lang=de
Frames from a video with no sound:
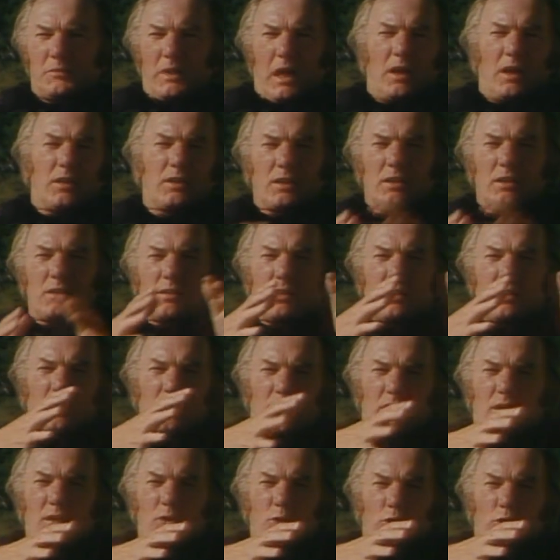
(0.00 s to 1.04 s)
Und der andere ist
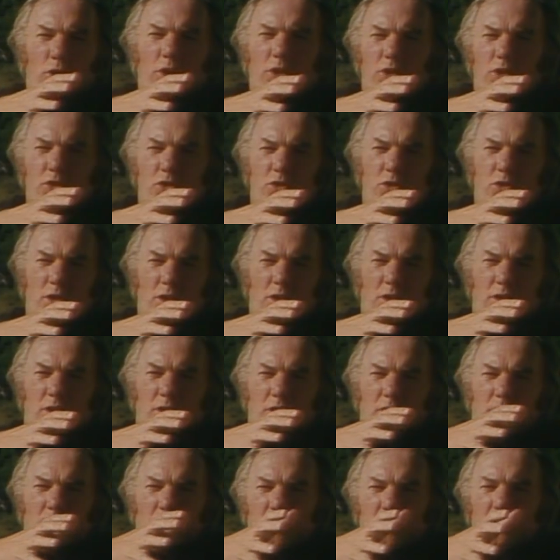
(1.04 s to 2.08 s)
ein, ein
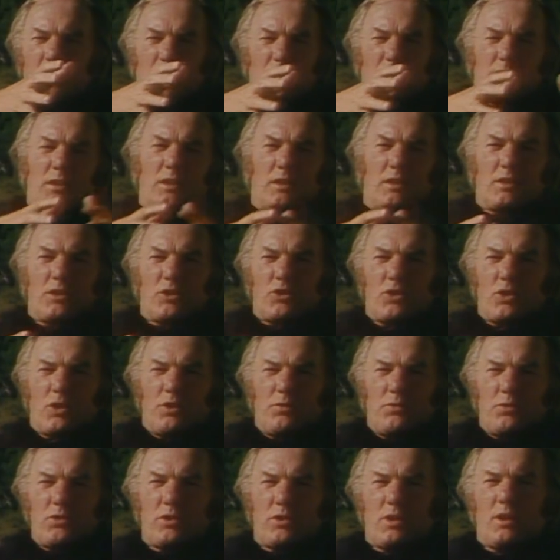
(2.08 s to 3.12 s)
lyrischer, exaltierter
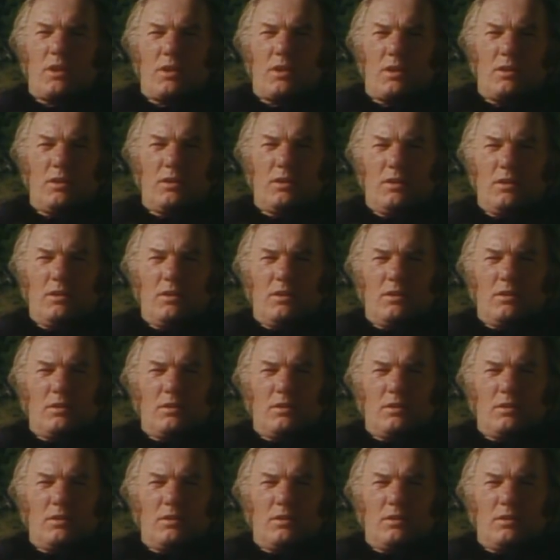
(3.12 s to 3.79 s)
Schriftsteller